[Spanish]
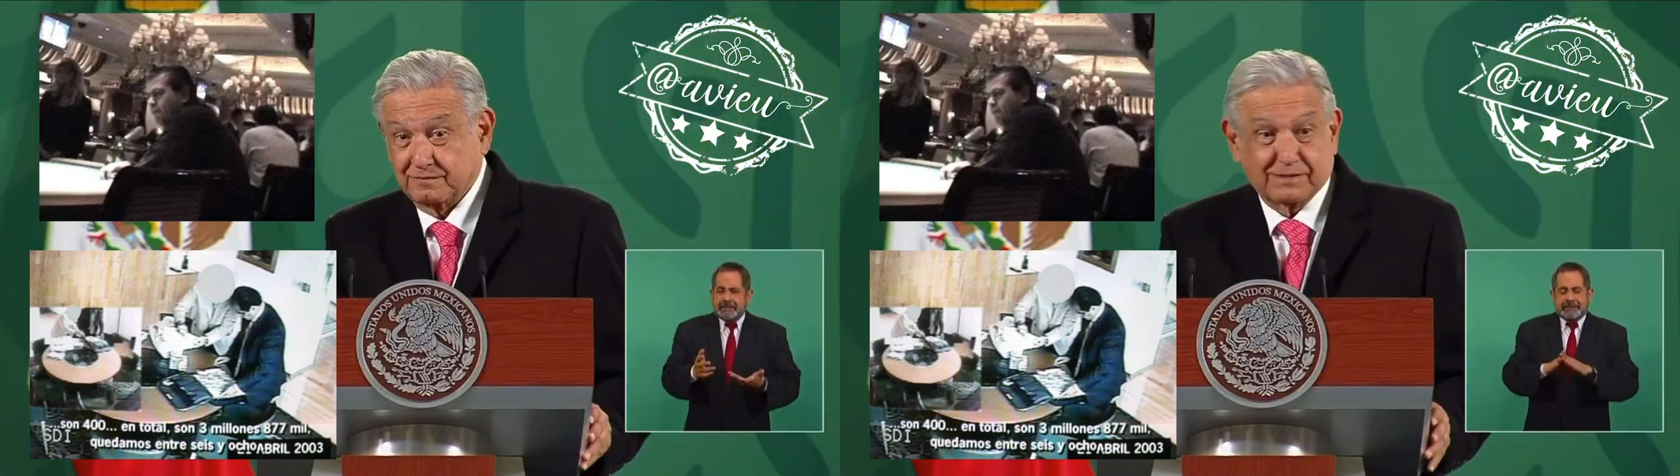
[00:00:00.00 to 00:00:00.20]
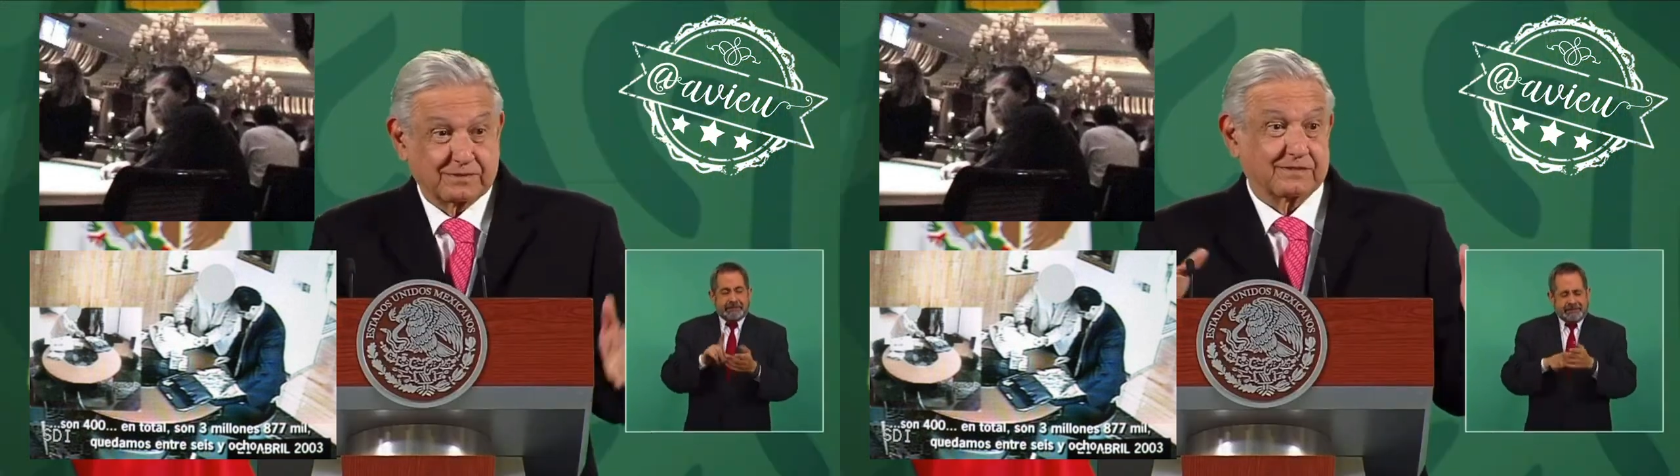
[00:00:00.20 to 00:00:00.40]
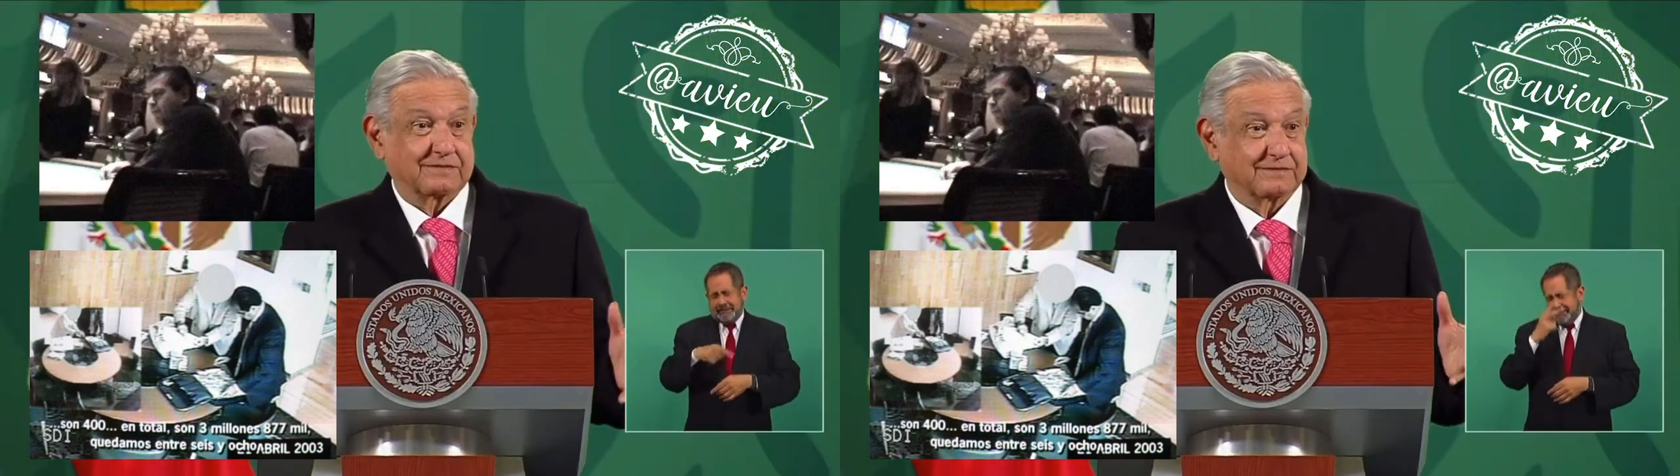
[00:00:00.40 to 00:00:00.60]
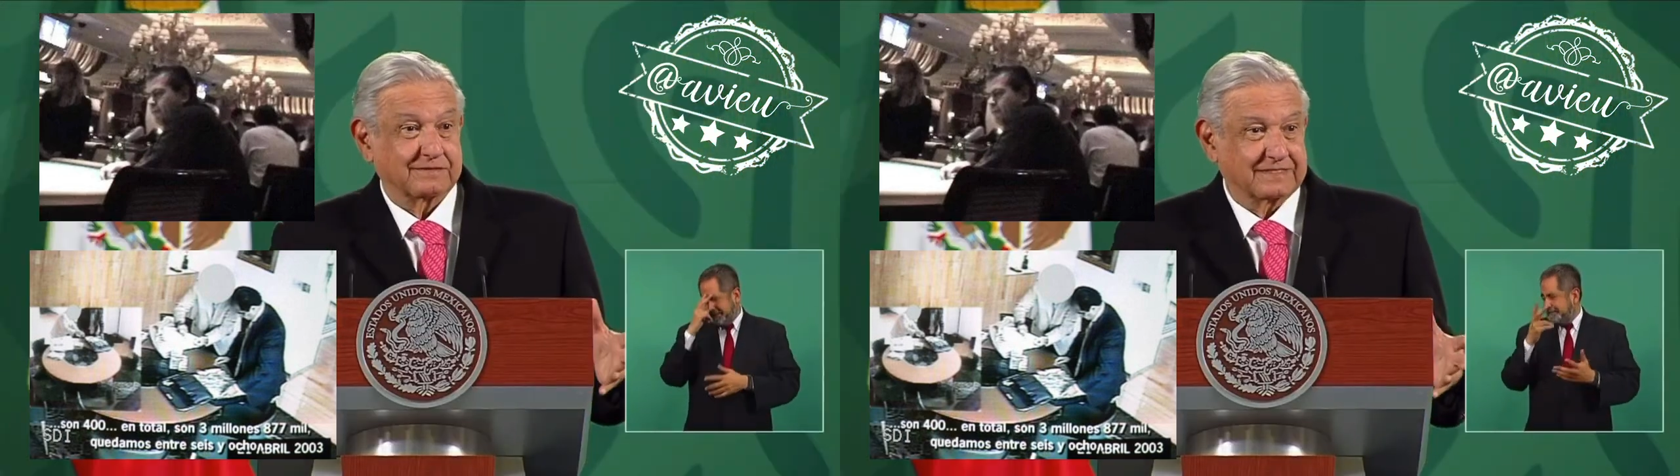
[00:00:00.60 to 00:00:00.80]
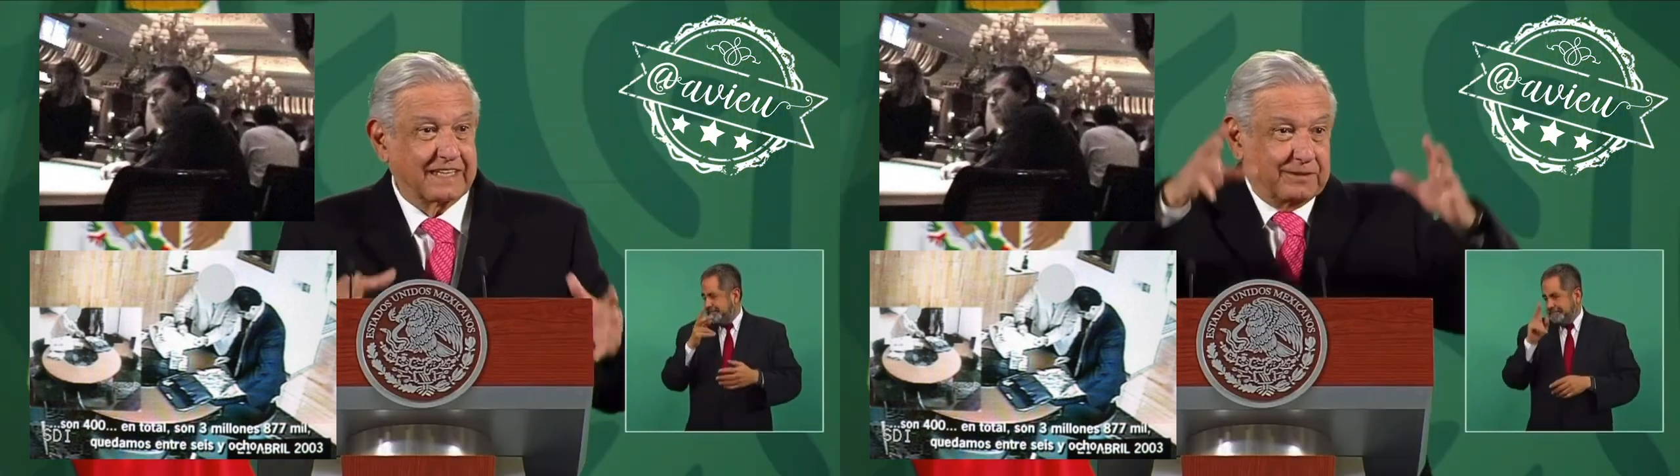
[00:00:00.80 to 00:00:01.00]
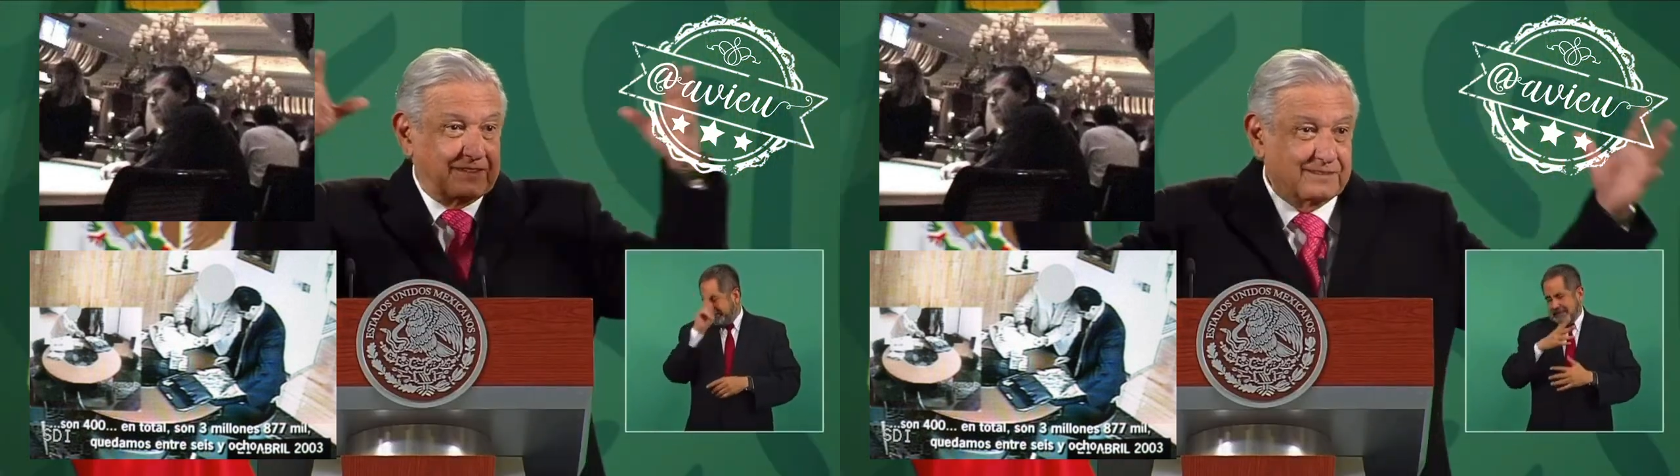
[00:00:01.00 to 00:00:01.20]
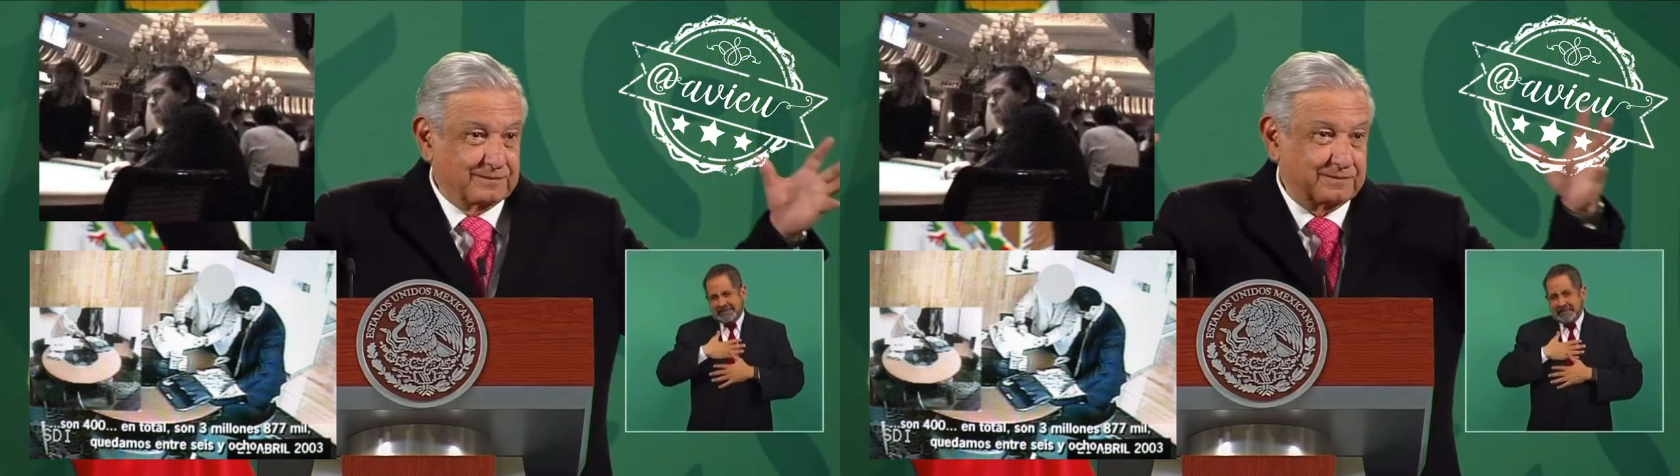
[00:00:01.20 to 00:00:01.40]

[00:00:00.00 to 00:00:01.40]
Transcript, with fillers: Porque pues, Televisa